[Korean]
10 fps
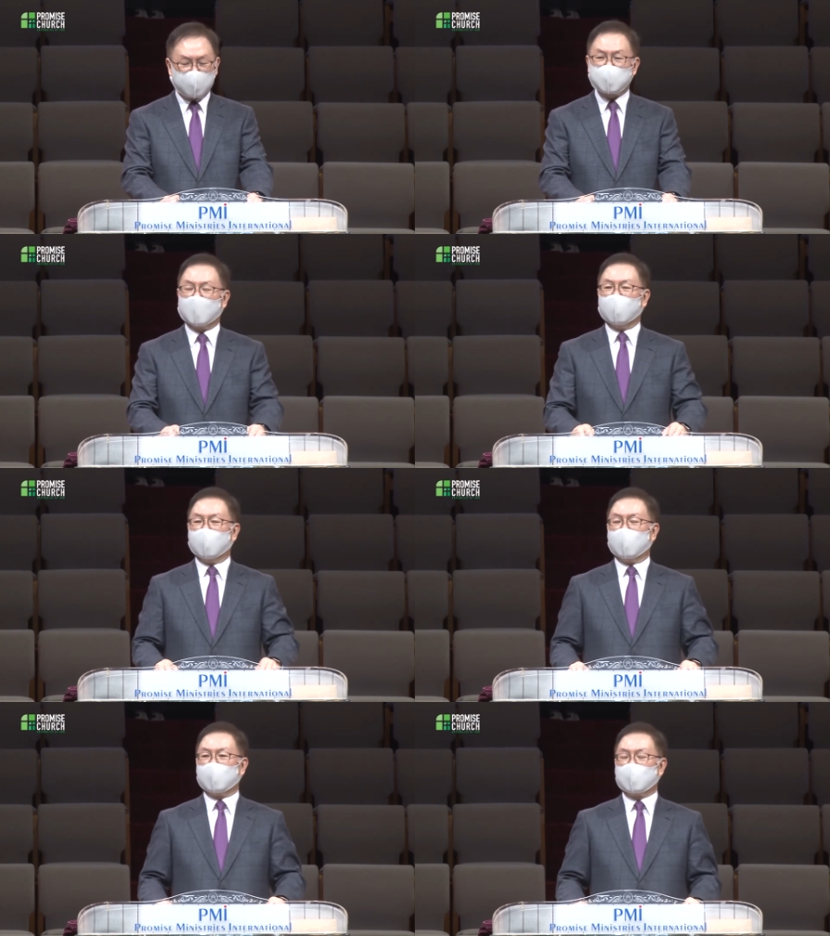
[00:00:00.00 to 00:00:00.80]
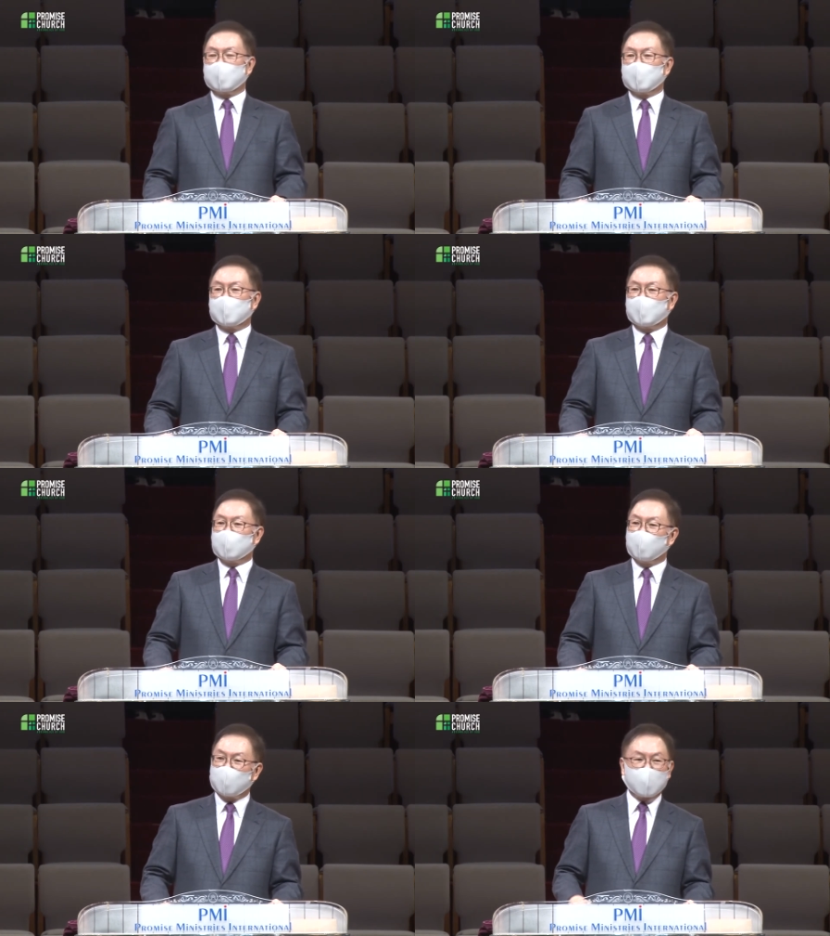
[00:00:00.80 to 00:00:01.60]
자,
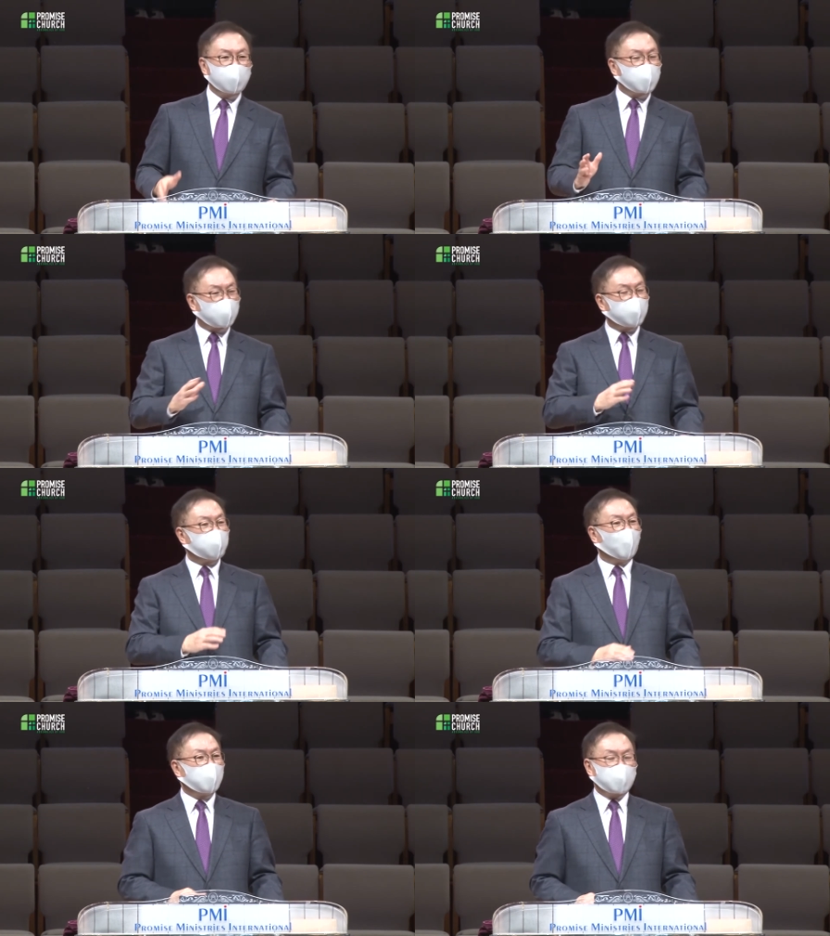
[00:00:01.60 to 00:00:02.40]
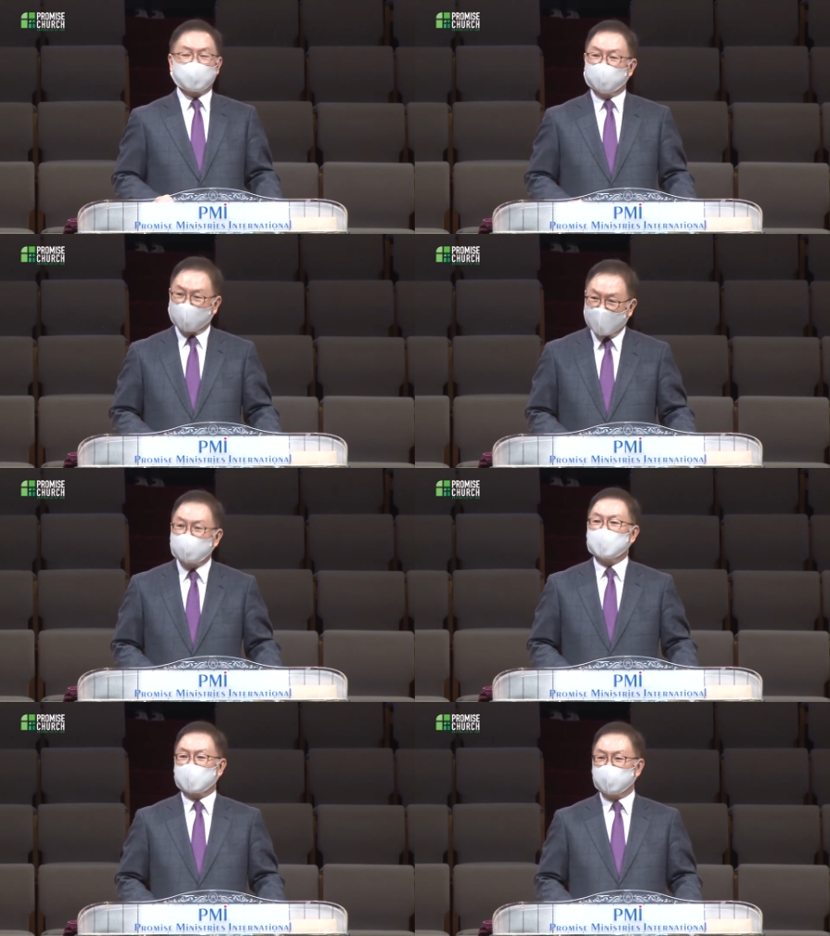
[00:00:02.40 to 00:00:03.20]
요나는 지금 어디서 뭘
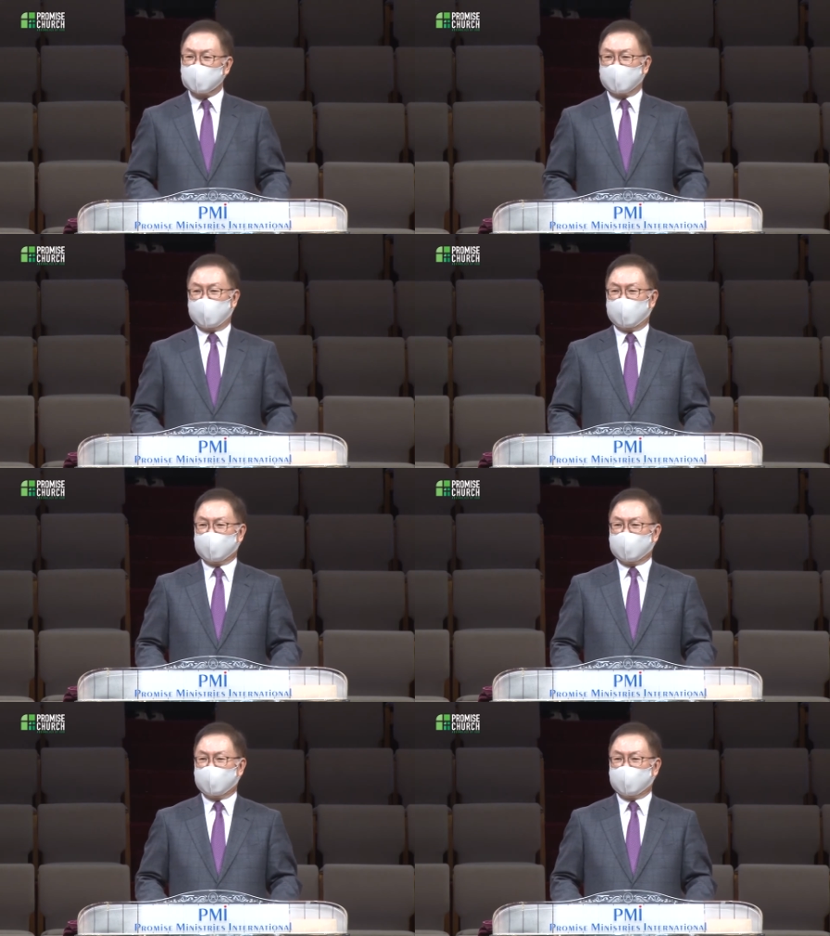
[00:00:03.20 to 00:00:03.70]
하고 있습니까?